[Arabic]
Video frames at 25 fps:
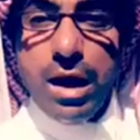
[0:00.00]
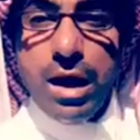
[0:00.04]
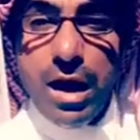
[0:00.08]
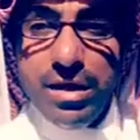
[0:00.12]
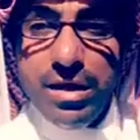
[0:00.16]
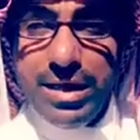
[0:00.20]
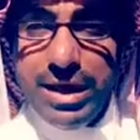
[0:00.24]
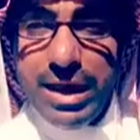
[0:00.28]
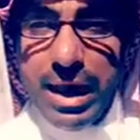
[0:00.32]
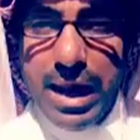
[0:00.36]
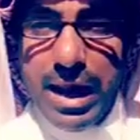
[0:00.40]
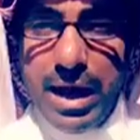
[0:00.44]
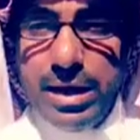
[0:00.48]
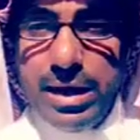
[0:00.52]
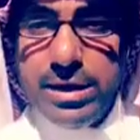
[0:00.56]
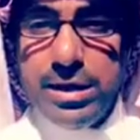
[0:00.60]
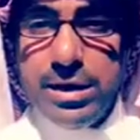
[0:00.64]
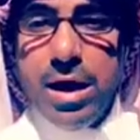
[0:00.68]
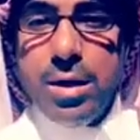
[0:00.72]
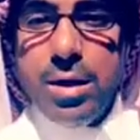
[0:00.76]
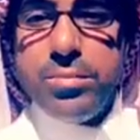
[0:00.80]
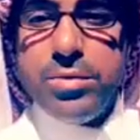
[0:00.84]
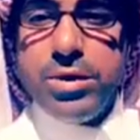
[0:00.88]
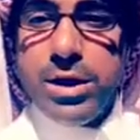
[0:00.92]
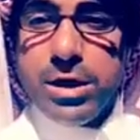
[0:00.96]
هذه
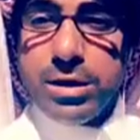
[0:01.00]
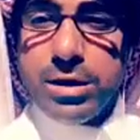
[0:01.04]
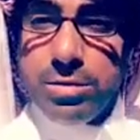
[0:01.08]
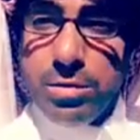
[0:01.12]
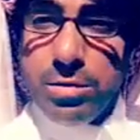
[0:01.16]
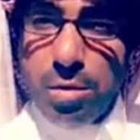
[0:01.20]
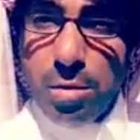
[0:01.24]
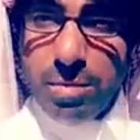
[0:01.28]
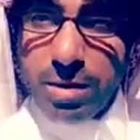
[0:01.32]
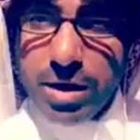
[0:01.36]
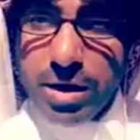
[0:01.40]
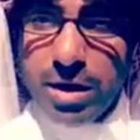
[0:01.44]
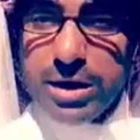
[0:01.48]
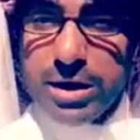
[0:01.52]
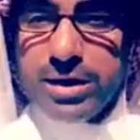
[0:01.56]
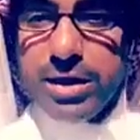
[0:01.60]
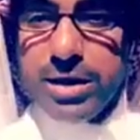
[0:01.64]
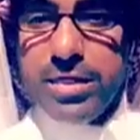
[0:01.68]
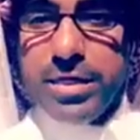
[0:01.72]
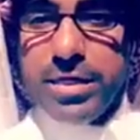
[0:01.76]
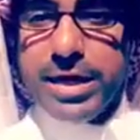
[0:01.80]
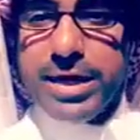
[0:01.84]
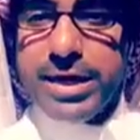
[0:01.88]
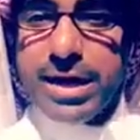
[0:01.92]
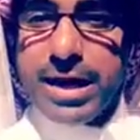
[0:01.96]
الأحياء بحكم الممرات
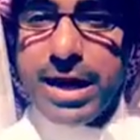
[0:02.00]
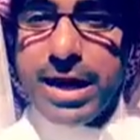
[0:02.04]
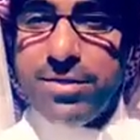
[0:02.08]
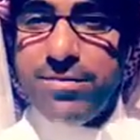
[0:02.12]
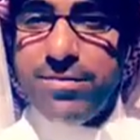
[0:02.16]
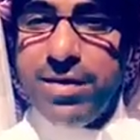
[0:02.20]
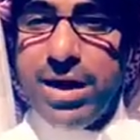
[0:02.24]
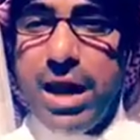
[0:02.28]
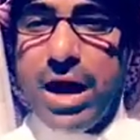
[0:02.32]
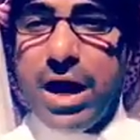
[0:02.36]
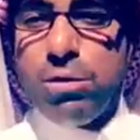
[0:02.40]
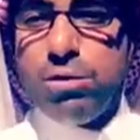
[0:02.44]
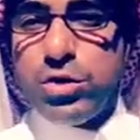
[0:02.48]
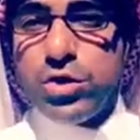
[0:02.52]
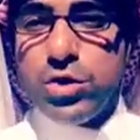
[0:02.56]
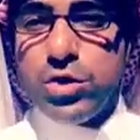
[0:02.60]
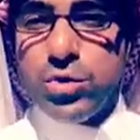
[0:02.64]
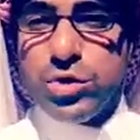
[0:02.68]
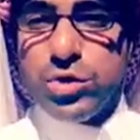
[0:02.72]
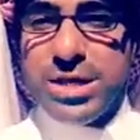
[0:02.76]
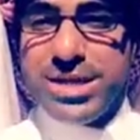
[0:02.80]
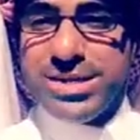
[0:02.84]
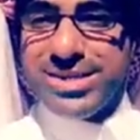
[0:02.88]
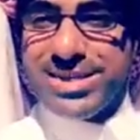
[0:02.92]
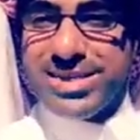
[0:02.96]
الضيقة فلا
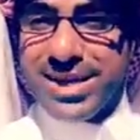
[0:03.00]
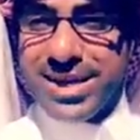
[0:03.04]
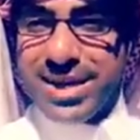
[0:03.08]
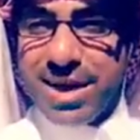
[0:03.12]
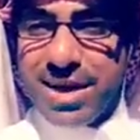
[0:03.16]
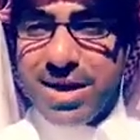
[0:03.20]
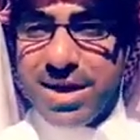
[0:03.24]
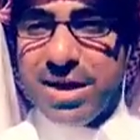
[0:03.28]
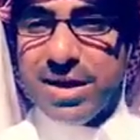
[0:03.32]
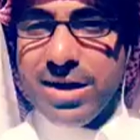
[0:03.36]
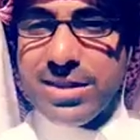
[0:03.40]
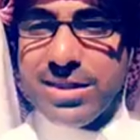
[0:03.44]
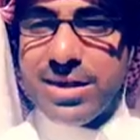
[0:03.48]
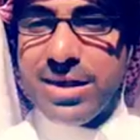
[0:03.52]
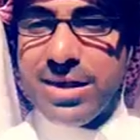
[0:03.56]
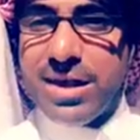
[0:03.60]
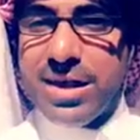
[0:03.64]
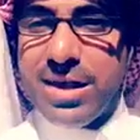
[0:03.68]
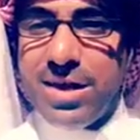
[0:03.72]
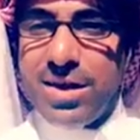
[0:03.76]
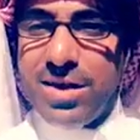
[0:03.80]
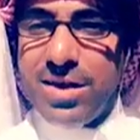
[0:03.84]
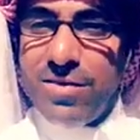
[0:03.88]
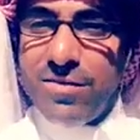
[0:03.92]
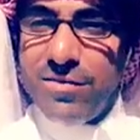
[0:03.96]
وجود للسيارات
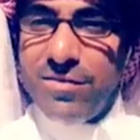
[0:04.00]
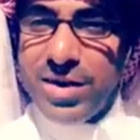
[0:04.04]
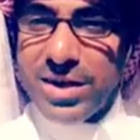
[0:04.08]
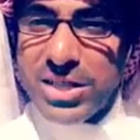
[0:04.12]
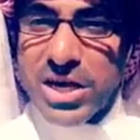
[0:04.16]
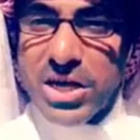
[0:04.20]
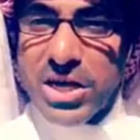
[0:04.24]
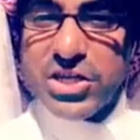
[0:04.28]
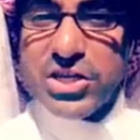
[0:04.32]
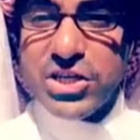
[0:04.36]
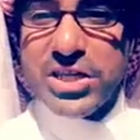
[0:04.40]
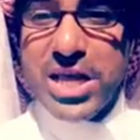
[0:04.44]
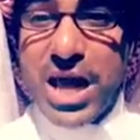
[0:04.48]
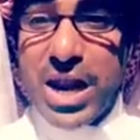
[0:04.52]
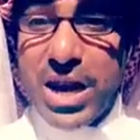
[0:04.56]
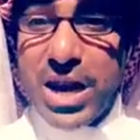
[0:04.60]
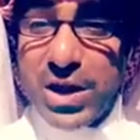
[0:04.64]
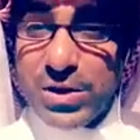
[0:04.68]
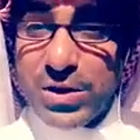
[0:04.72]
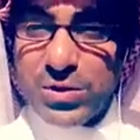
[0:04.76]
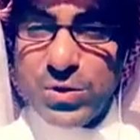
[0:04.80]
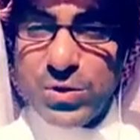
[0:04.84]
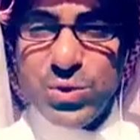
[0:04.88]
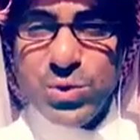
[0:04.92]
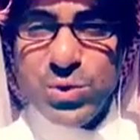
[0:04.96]
فتجد
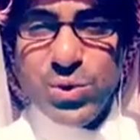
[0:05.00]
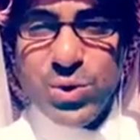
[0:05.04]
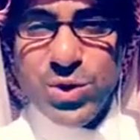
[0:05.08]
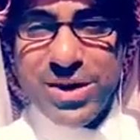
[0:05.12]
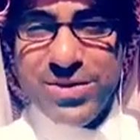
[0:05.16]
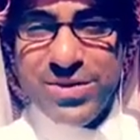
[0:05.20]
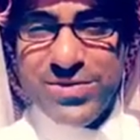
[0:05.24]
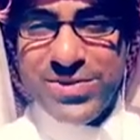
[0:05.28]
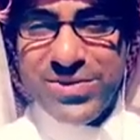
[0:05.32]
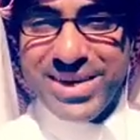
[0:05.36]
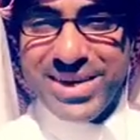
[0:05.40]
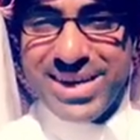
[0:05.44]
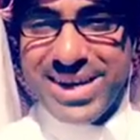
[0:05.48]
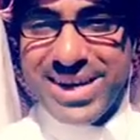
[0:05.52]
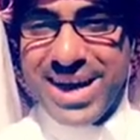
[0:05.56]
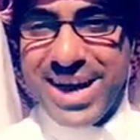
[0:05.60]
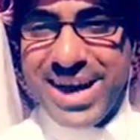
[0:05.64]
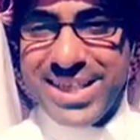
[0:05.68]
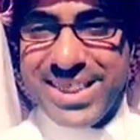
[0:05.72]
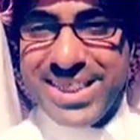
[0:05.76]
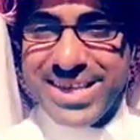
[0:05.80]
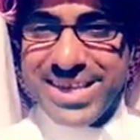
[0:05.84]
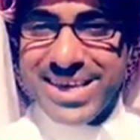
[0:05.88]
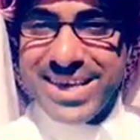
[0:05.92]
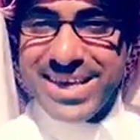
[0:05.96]
الهدوء في
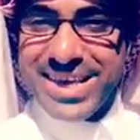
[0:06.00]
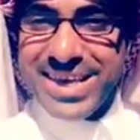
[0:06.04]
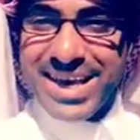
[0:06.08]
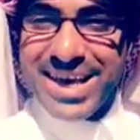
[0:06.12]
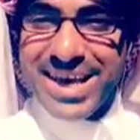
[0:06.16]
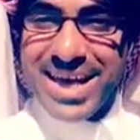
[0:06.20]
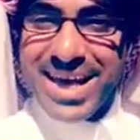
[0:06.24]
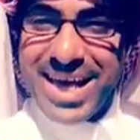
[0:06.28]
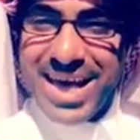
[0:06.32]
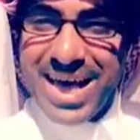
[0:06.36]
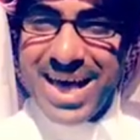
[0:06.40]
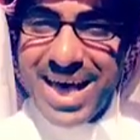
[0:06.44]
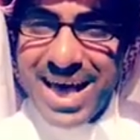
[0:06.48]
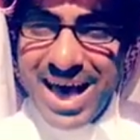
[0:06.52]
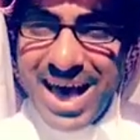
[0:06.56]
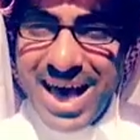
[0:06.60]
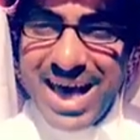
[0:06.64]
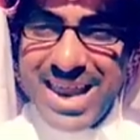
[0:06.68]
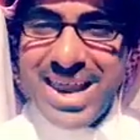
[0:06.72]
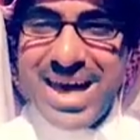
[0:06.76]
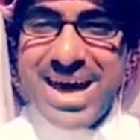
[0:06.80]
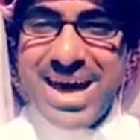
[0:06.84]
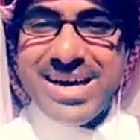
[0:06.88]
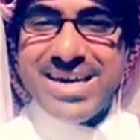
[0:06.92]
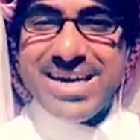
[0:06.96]
هذه
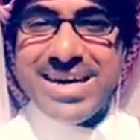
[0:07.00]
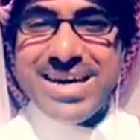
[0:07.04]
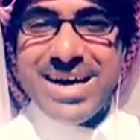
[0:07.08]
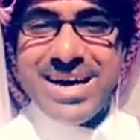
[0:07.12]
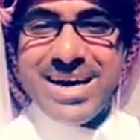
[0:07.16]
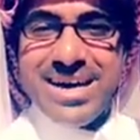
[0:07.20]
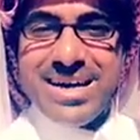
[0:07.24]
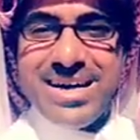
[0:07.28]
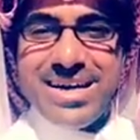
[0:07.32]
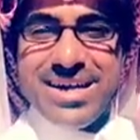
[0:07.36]
الأحياء